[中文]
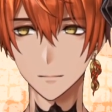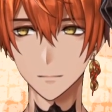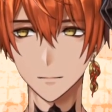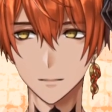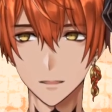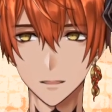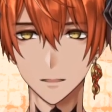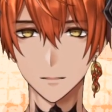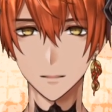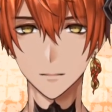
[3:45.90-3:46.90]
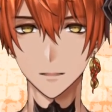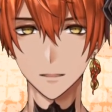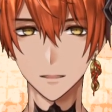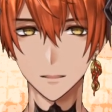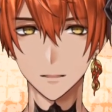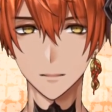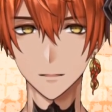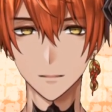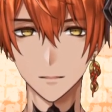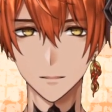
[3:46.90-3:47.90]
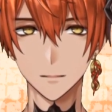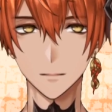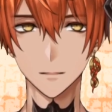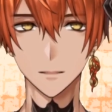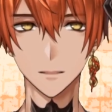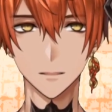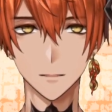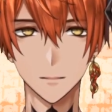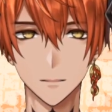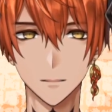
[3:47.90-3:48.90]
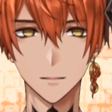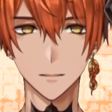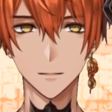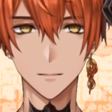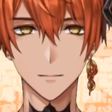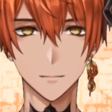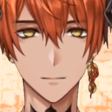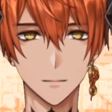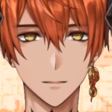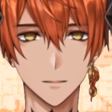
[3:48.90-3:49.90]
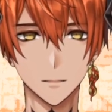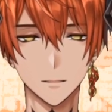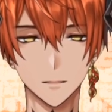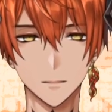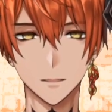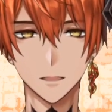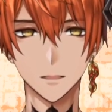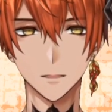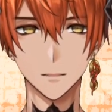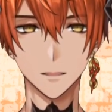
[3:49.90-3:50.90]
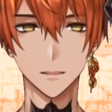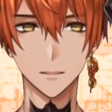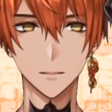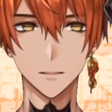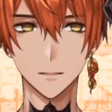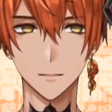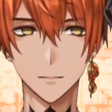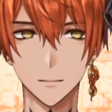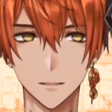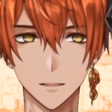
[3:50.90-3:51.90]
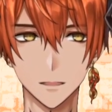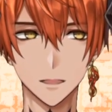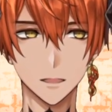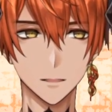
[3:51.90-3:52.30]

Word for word: 最喜欢的 Vtuber 是噔噔，是 Holo E N 的伊娜。